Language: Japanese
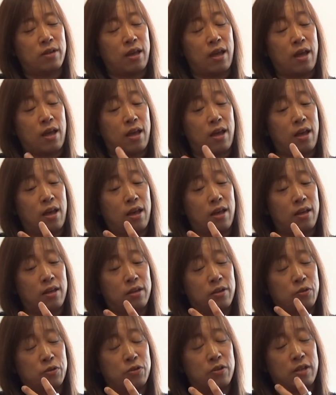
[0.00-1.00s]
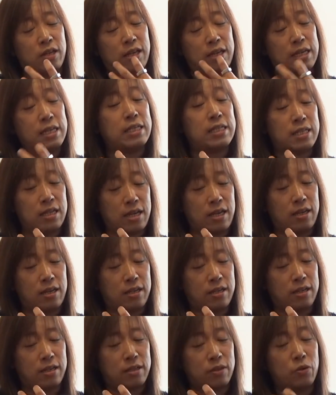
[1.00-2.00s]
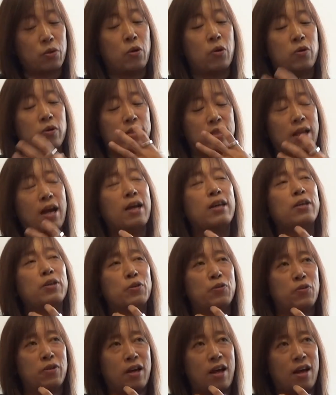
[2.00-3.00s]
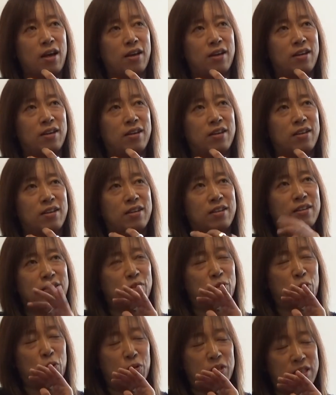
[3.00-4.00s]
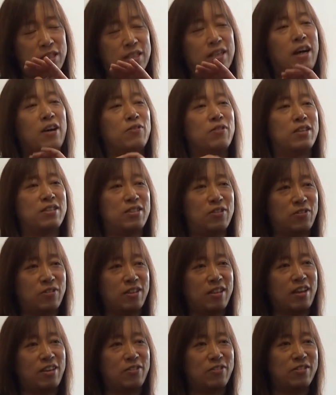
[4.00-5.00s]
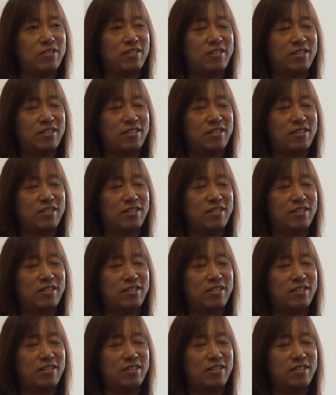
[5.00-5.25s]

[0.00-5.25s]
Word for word: えー、要するに意識の内容がちょっと違うんですよっていう、